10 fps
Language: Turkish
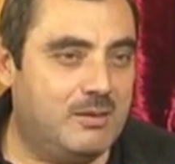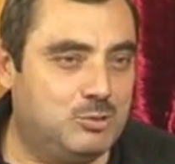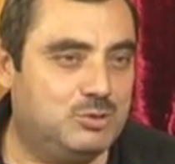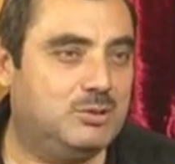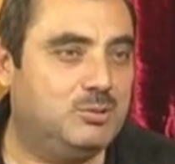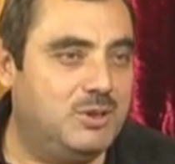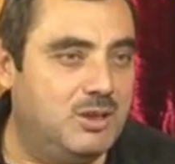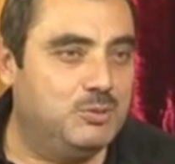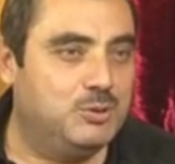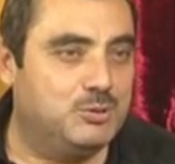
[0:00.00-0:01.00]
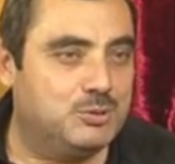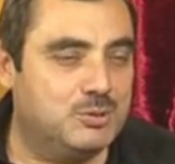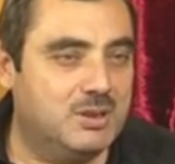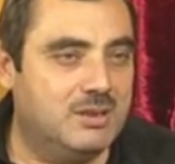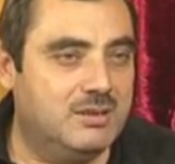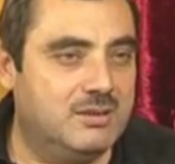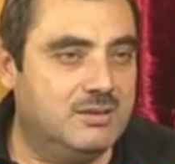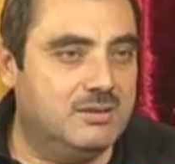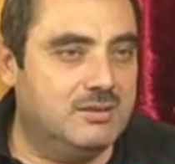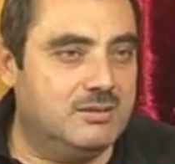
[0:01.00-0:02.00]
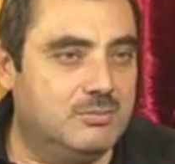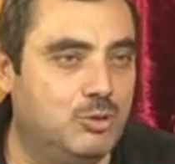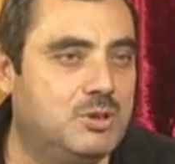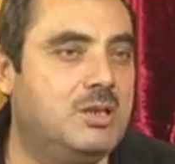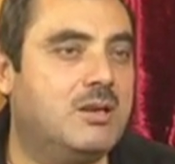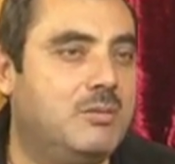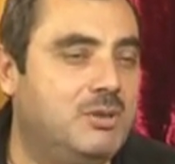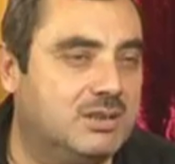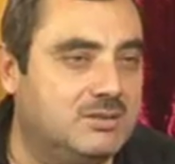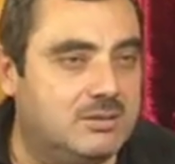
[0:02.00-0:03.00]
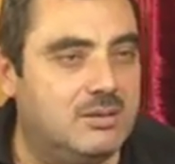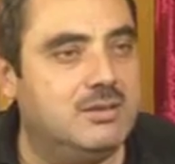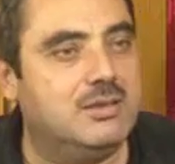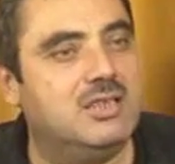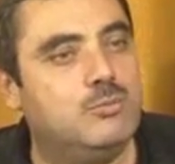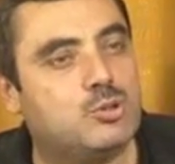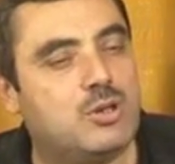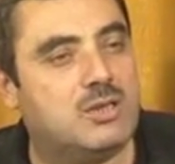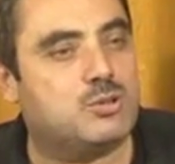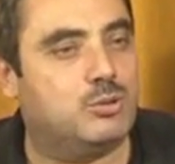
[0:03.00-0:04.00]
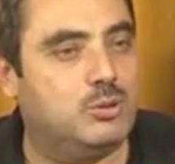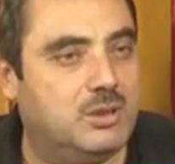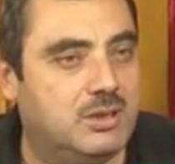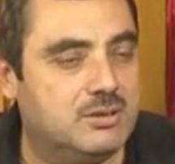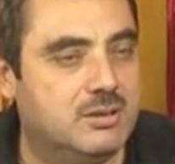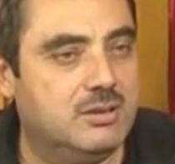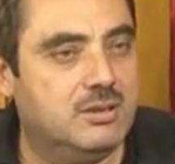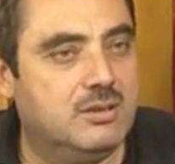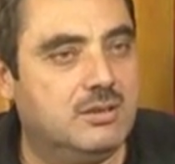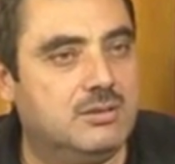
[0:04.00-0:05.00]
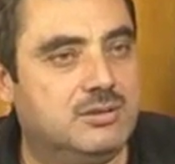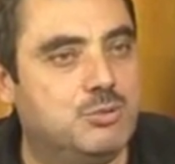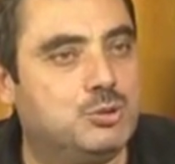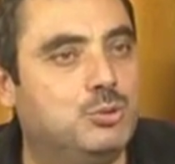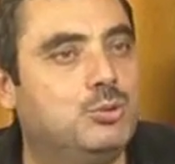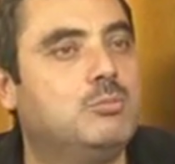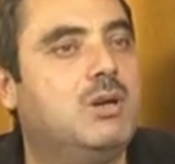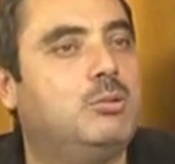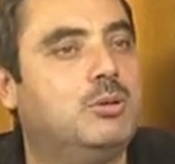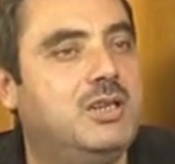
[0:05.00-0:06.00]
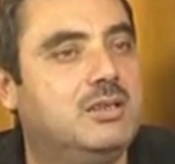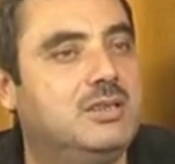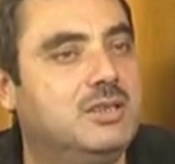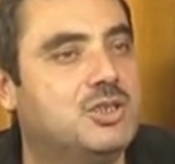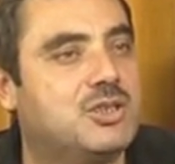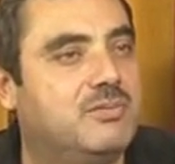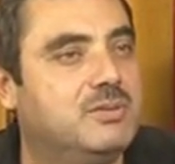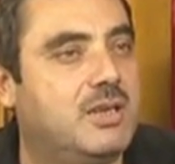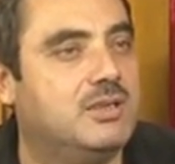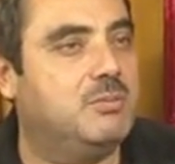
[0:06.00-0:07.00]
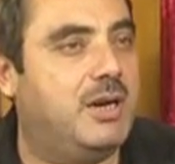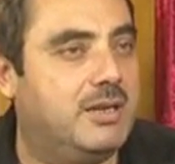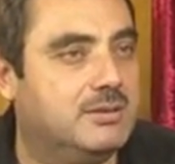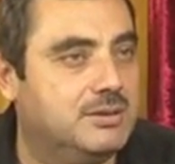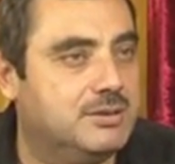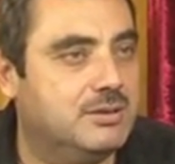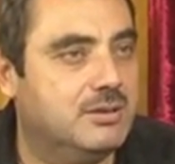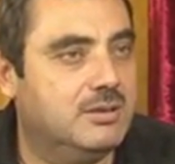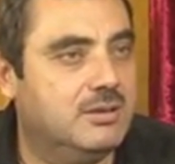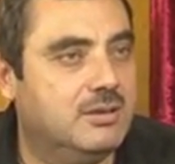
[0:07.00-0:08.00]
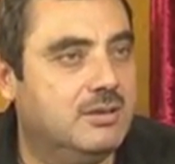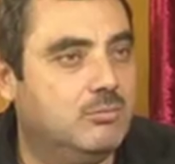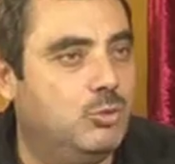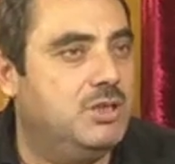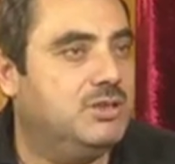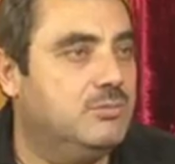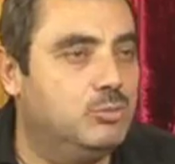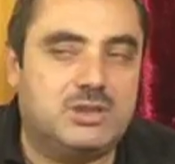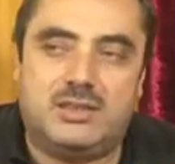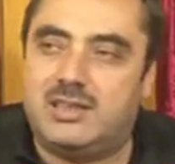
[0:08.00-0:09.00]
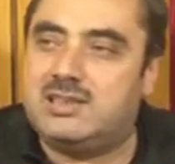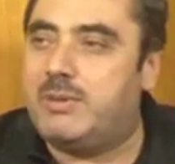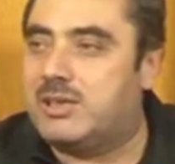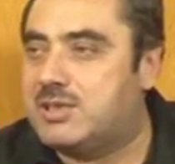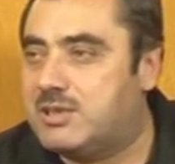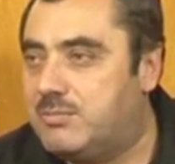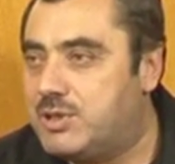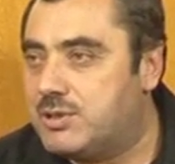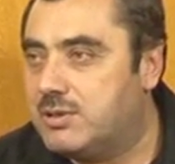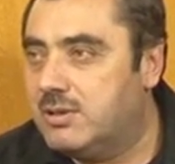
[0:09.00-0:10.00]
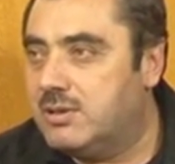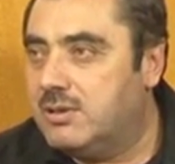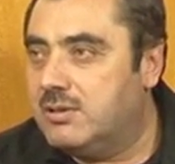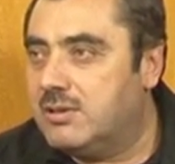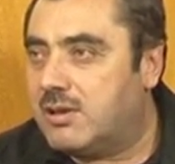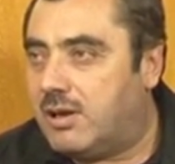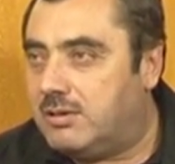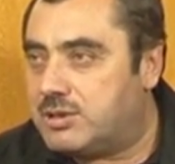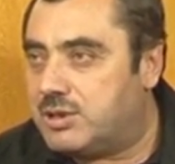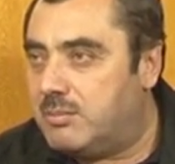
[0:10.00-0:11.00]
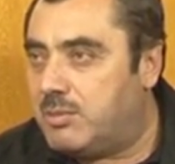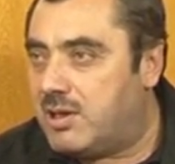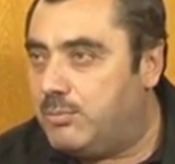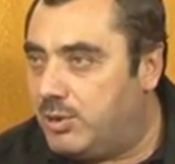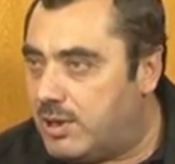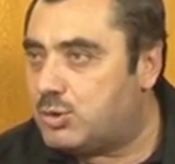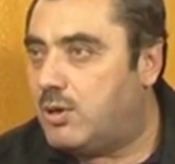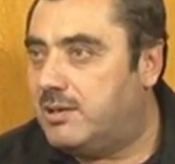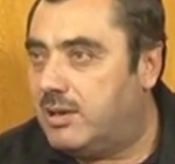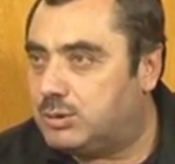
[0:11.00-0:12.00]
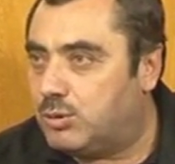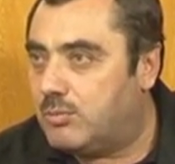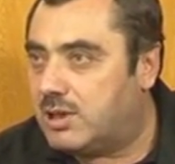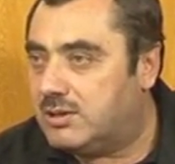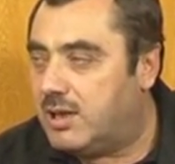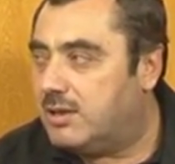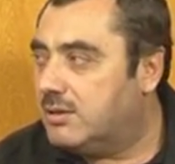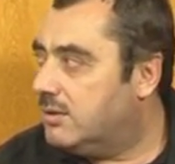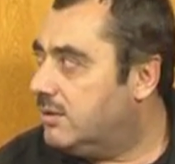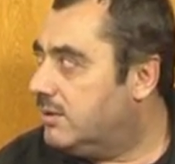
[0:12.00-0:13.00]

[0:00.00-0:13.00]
Üstad da öyle buyuruyor. Muhittin Arabi Hazretleri ilgili bir sual soruyorlar. Demiş ruhun mahlukiyeti inkişafından ibarettir. Muhittin burada ne demek istemiş? Kardeşlerim bana böyle sualleri sormakla